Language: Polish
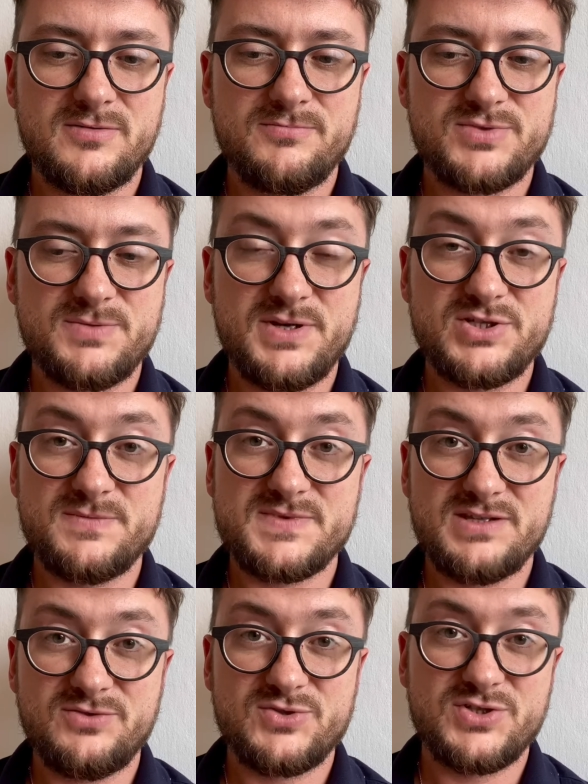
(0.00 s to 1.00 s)
przepraszam
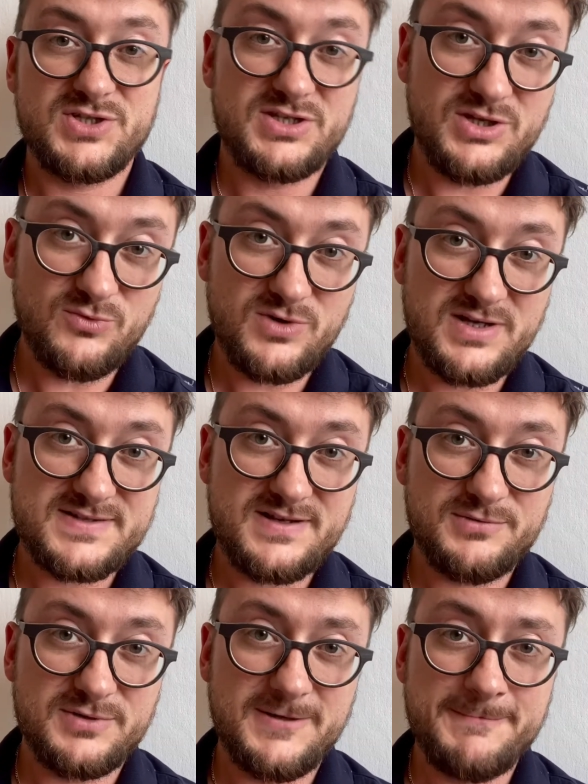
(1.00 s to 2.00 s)
za to, że się nie
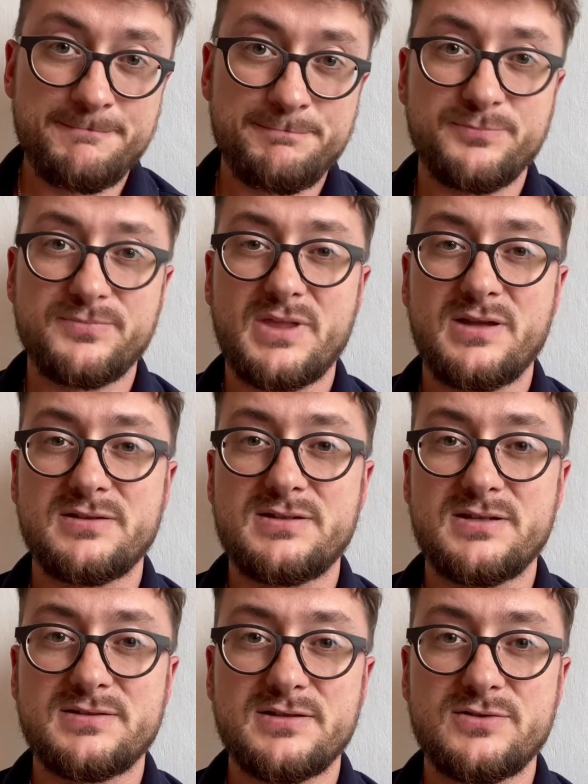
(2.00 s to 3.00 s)
ukazały, e,
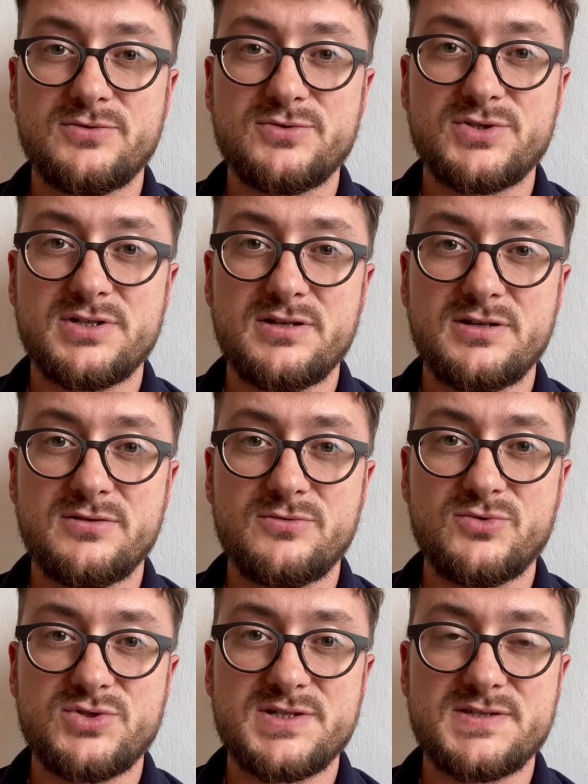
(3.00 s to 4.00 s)
dlatego że
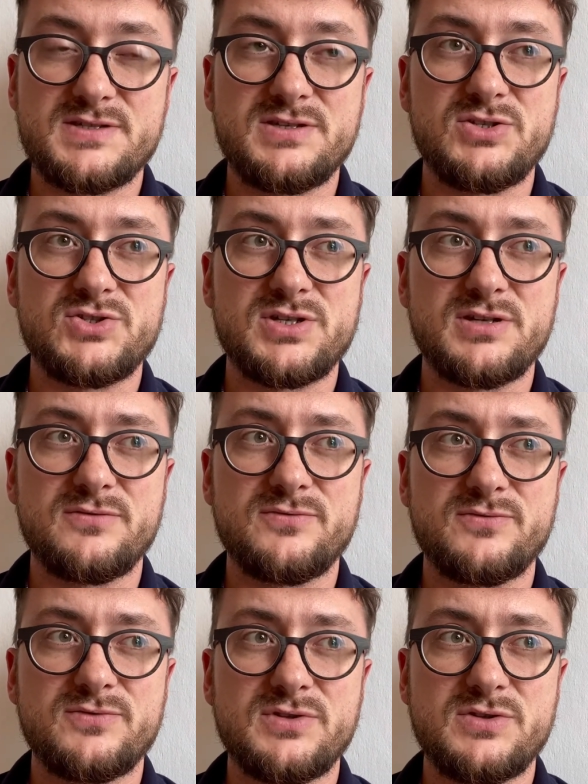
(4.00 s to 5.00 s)
uczestniczę
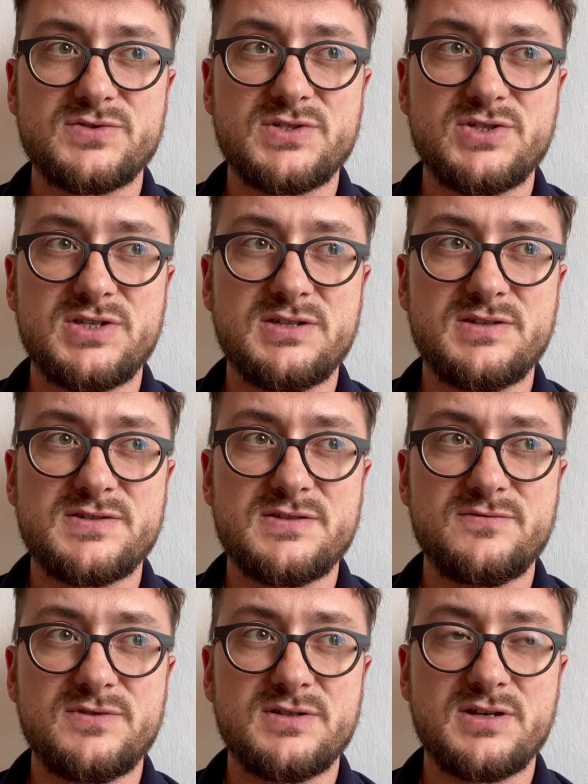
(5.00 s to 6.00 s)
w dosyć
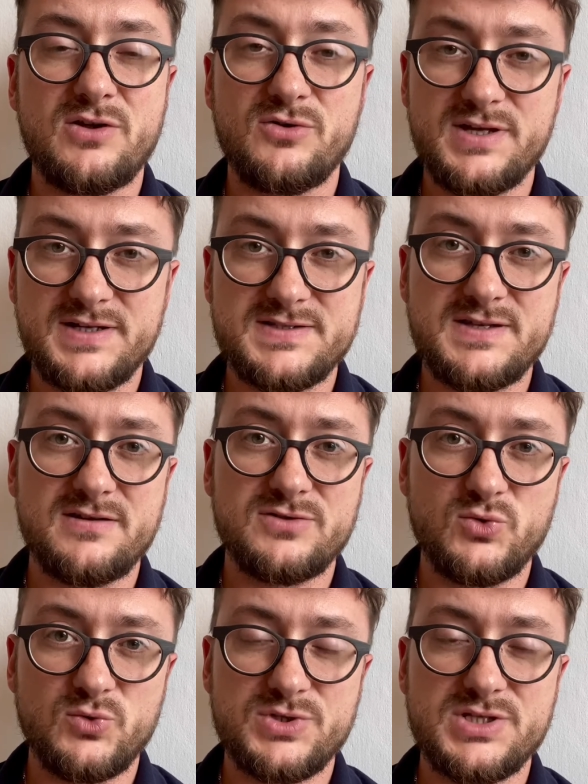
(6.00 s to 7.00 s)
intensywnych rekolekcjach,
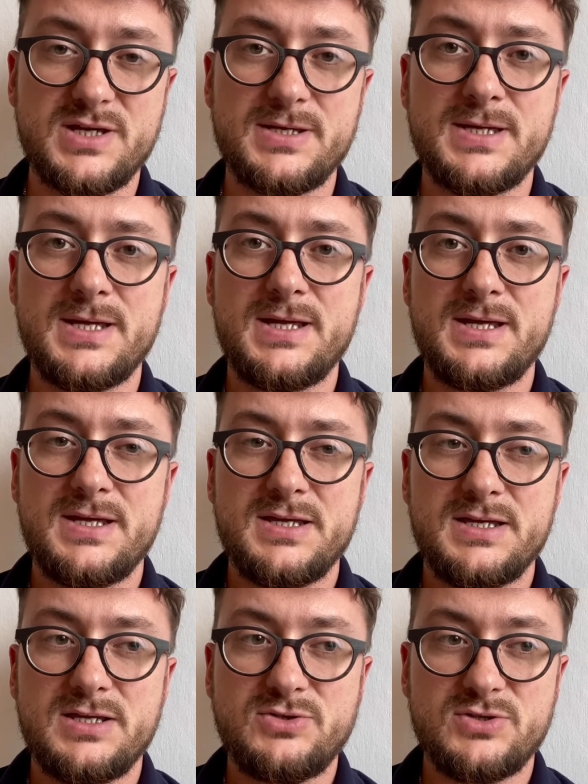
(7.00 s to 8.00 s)
kursie
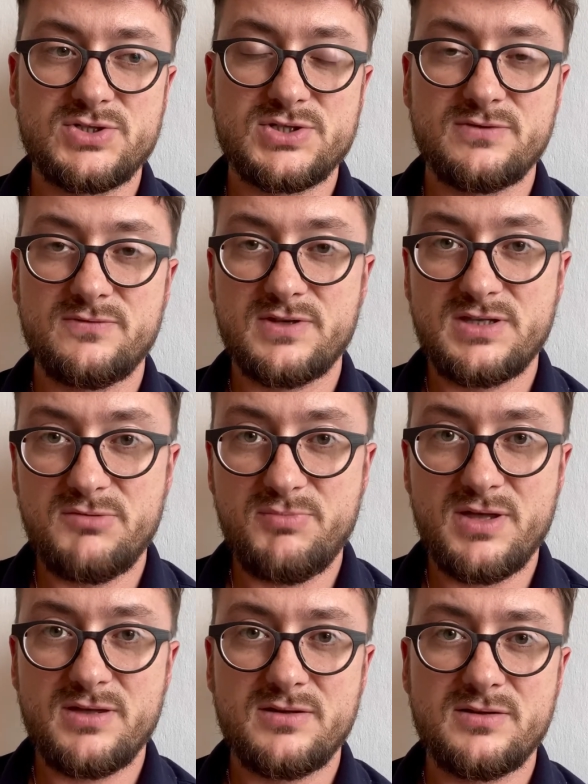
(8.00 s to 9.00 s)
i to jeszcze w
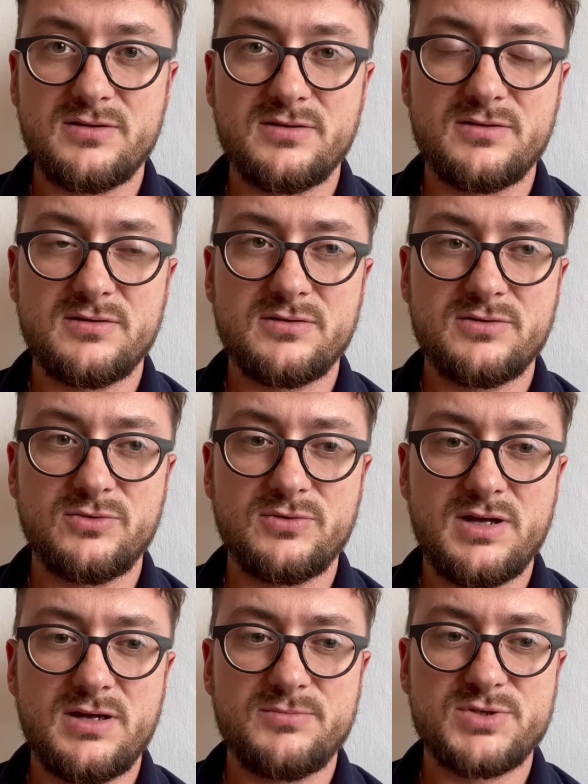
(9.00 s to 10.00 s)
ekipie,
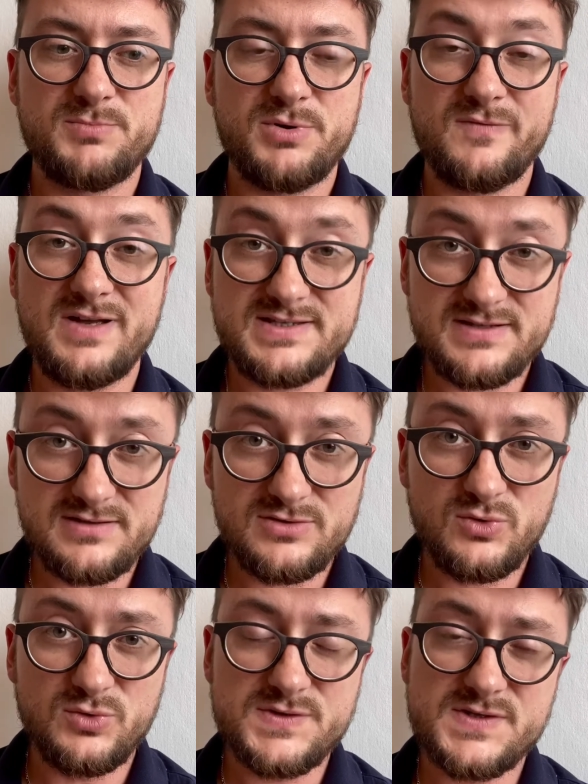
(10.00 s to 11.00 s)
która przeprowadza ten
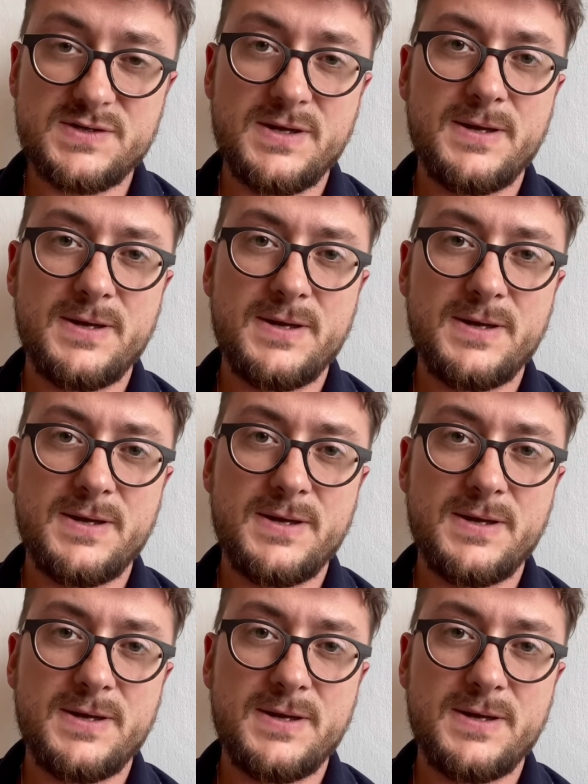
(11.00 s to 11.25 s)
kurs.